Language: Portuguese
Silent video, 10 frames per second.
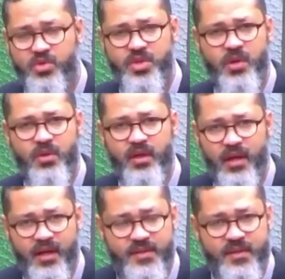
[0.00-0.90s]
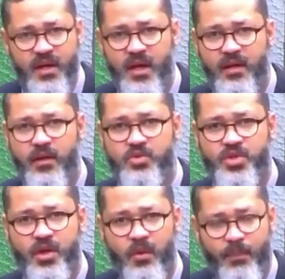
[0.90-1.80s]
tinham interesse, não
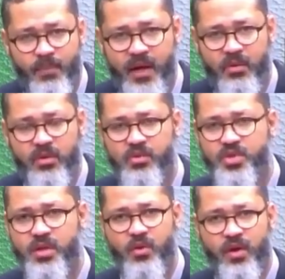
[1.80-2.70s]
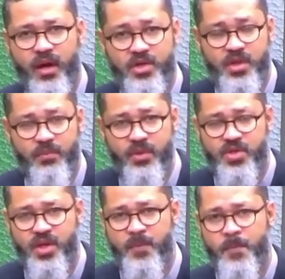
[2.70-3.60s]
tinham apego, não tinham qualquer tipo
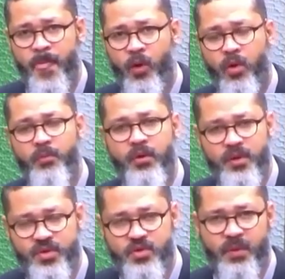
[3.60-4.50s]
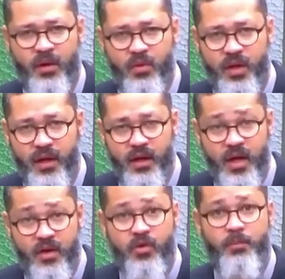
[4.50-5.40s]
de compromisso para com Ele.
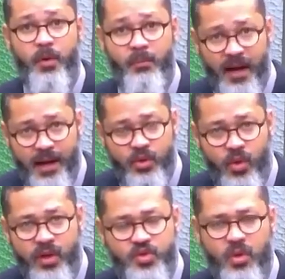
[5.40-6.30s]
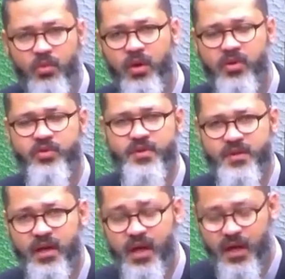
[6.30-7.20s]
Foi por pecadores como eu e
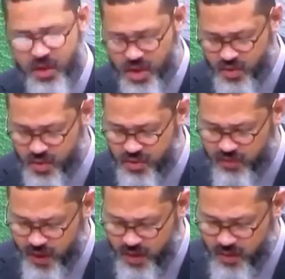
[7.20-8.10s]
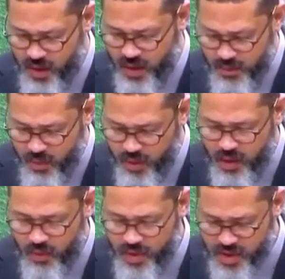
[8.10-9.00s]
você que Jesus veio e
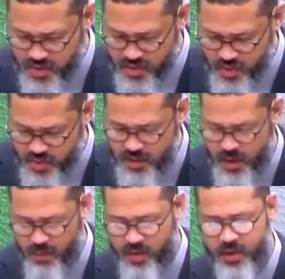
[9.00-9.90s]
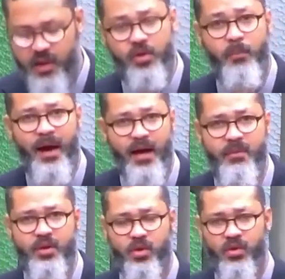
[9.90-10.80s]
morreu. E Jesus, portanto, é o
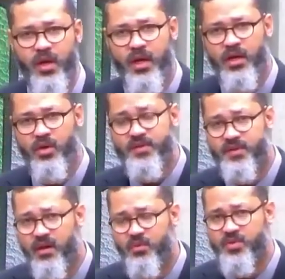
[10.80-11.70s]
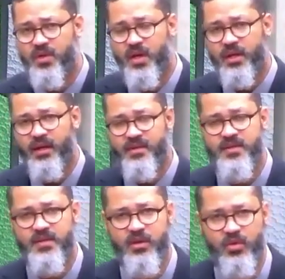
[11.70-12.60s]
parâmetro que nós temos
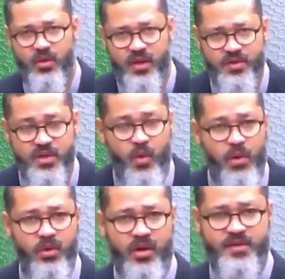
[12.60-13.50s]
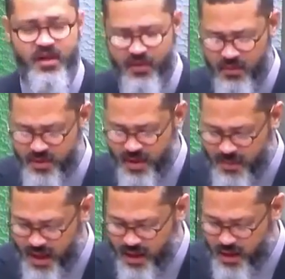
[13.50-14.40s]
nas Escrituras de como nós devemos
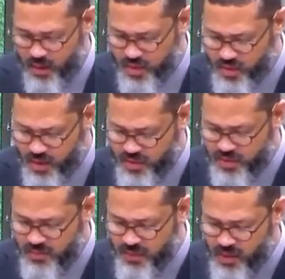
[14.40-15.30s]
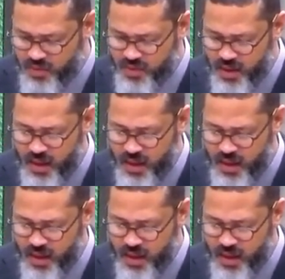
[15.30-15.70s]
amar os nossos irmãos.